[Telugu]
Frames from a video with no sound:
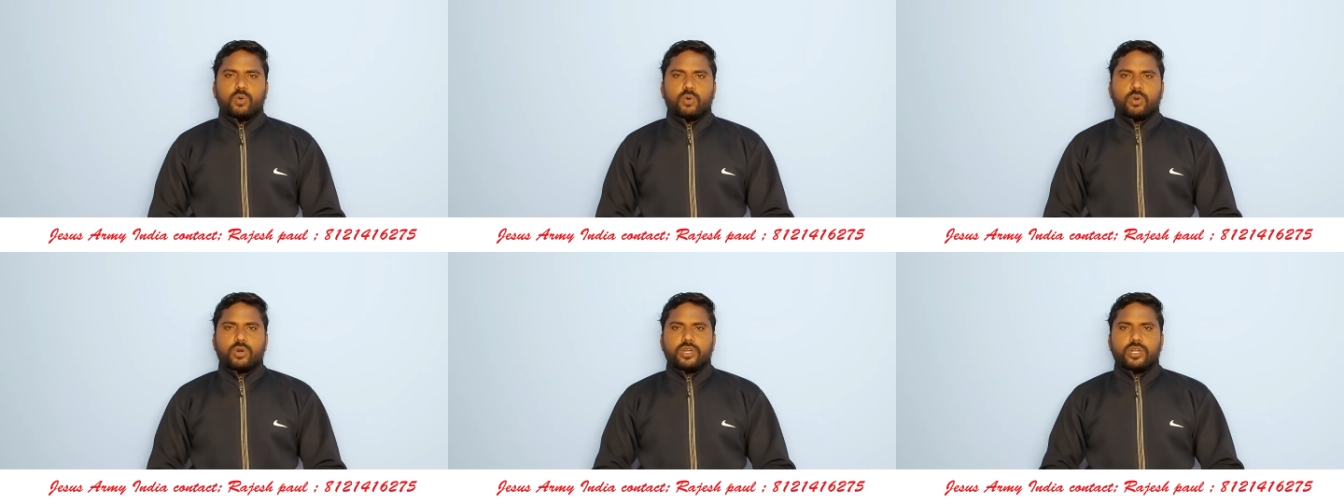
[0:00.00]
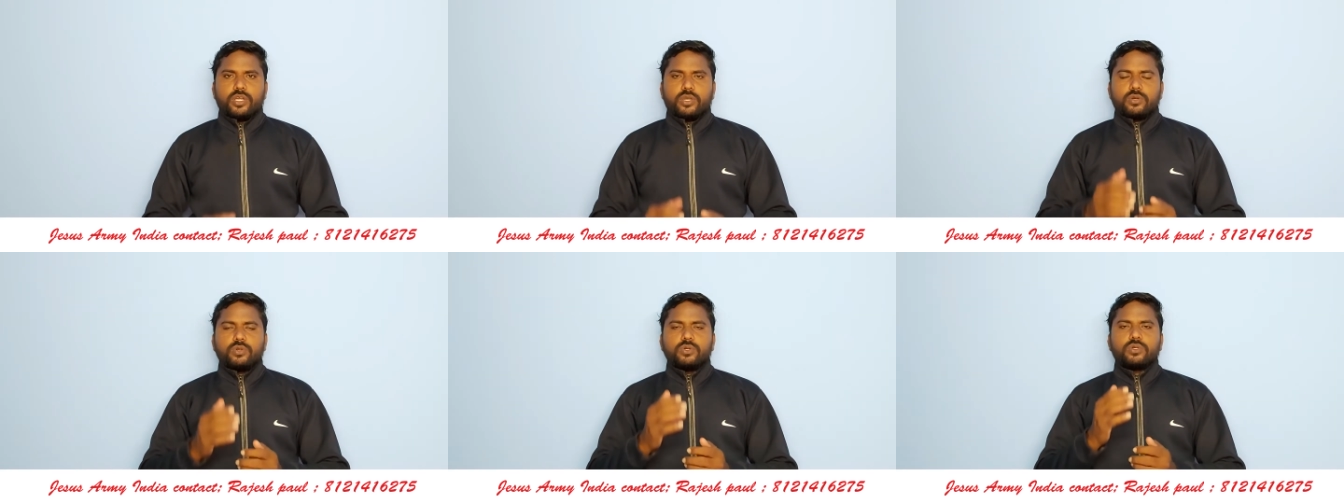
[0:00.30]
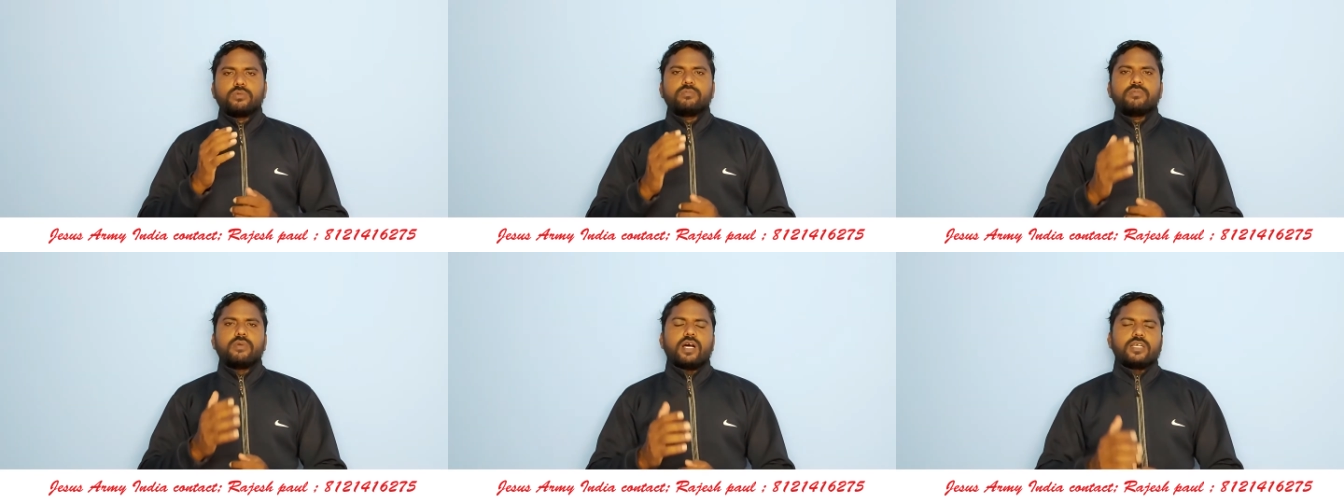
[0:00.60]
ఒకటి
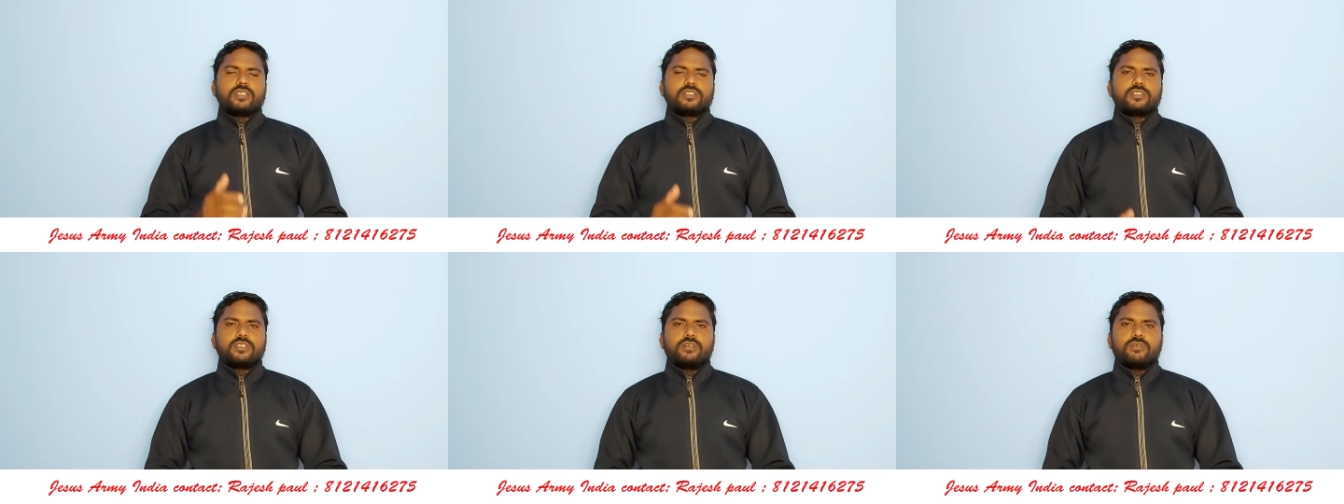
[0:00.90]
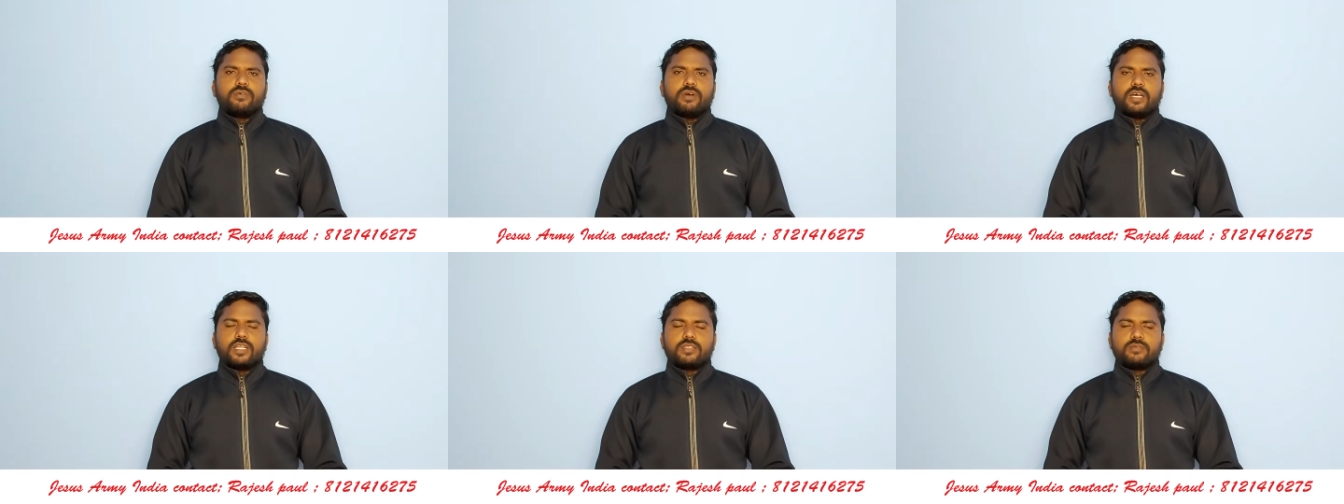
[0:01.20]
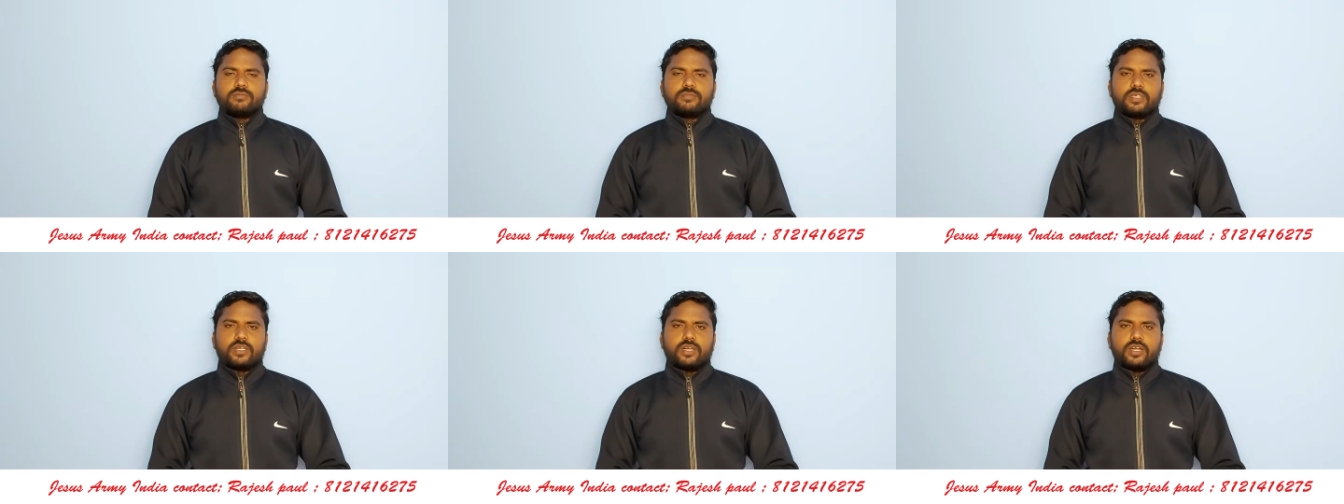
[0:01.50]
కుటుంబ
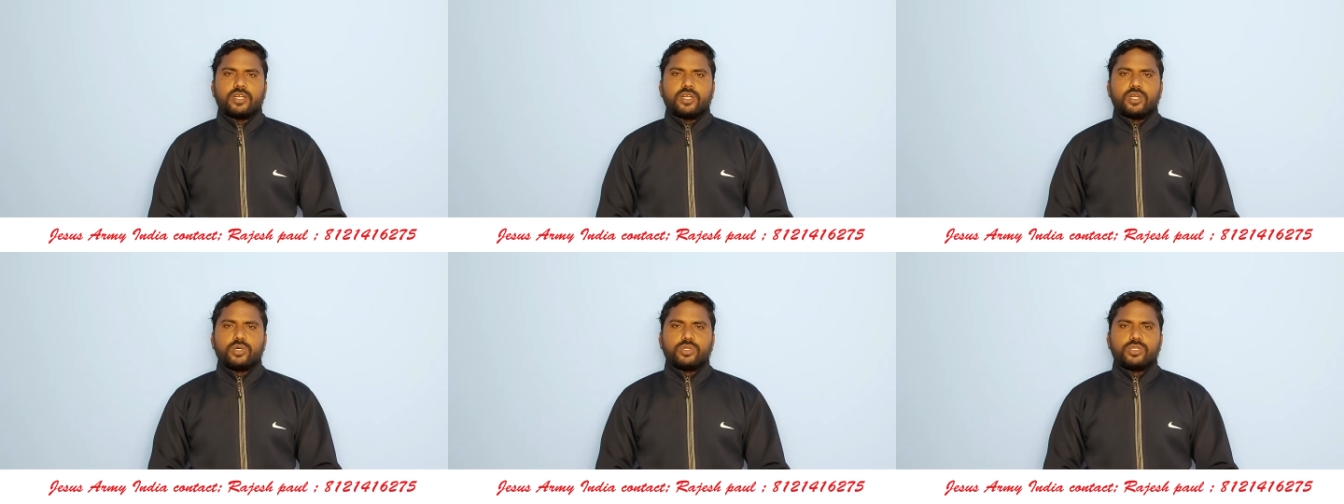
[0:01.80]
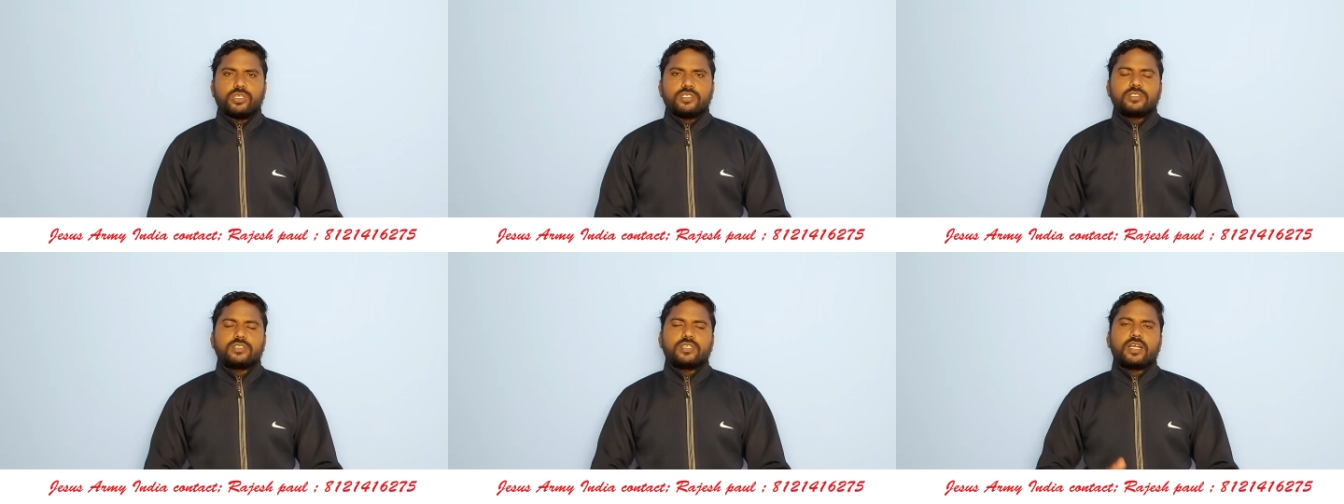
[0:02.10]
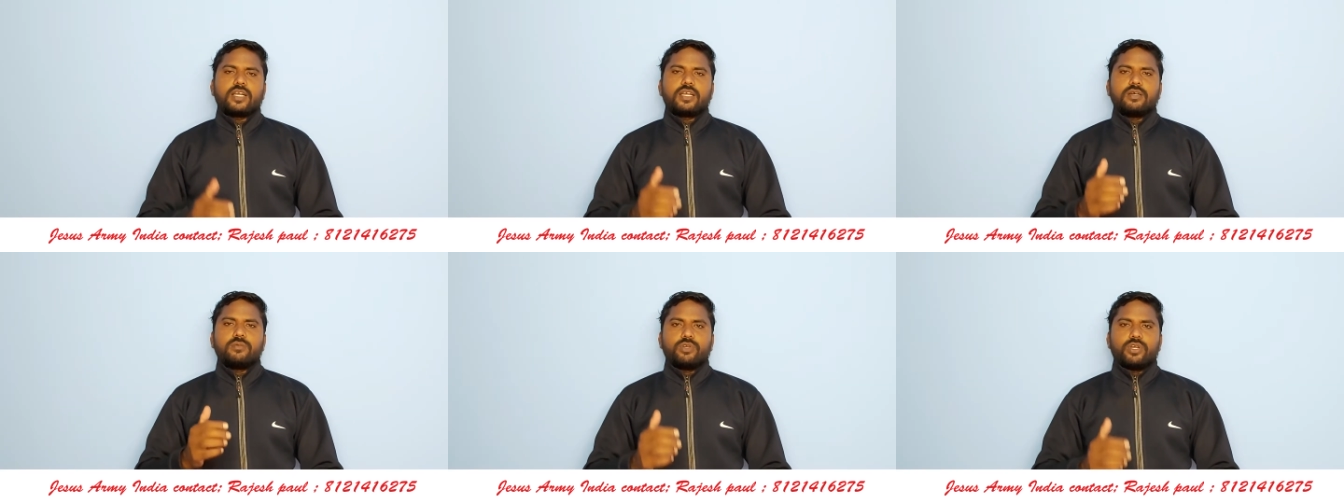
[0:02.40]
ఆశీర్వాదం రెండవది
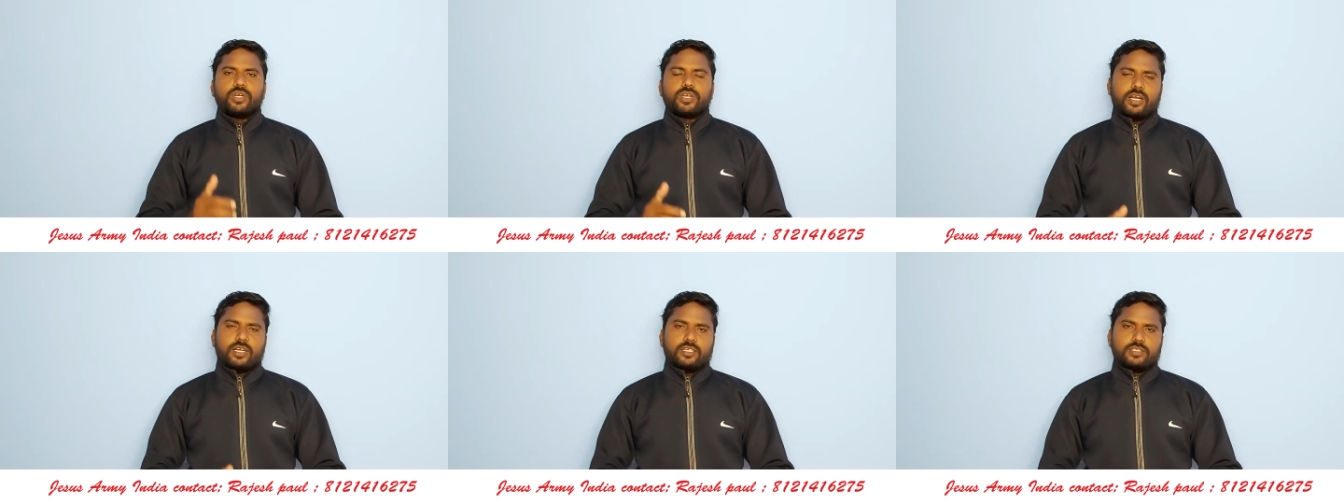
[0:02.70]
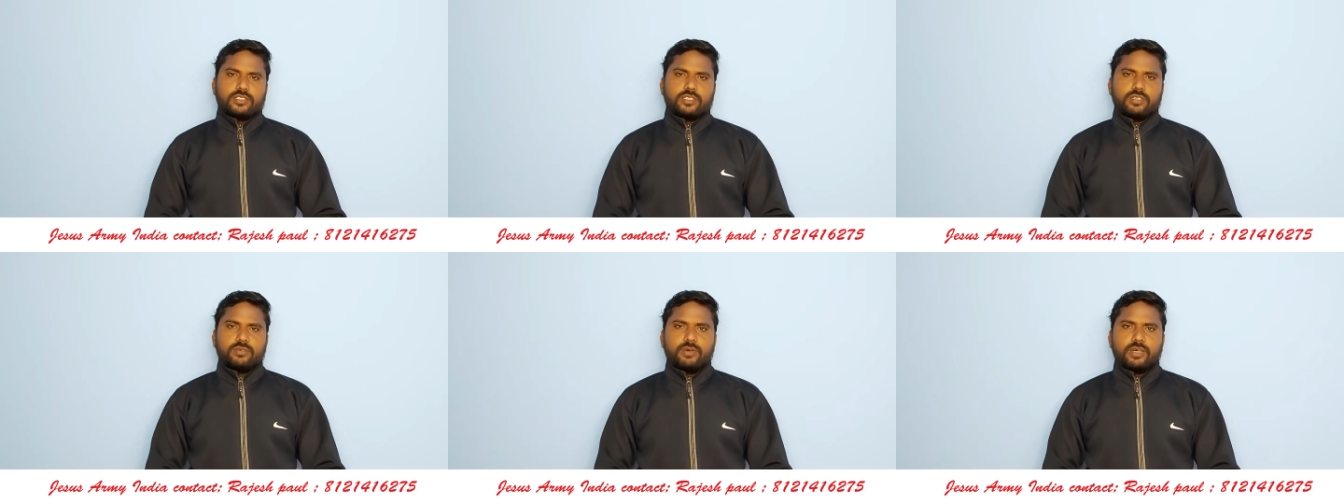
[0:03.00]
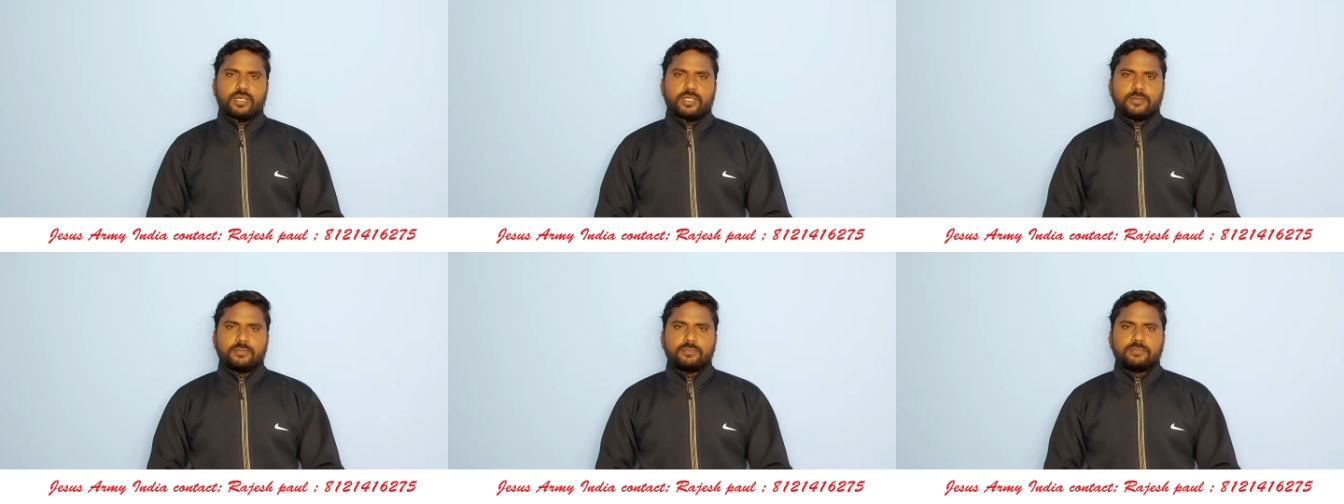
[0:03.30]
సంఘం యొక్క
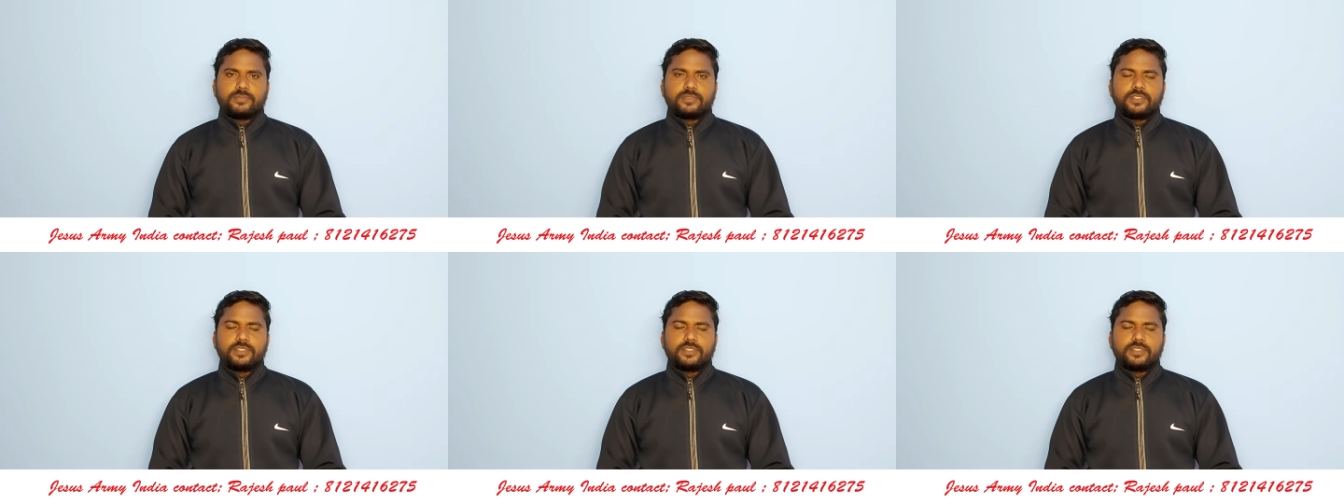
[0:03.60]
ఆశీర్వాదం